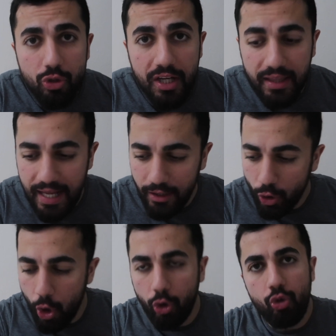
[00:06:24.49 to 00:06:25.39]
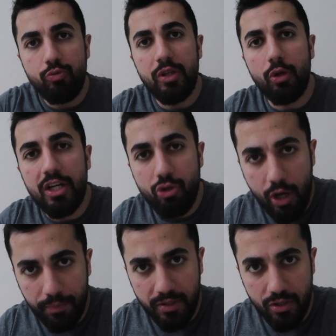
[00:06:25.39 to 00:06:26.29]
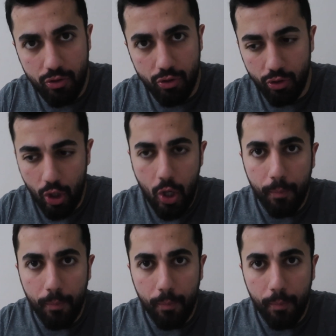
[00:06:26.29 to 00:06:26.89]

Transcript: üzerinden 400 bin dolar ciro yaptığınızı düşünün.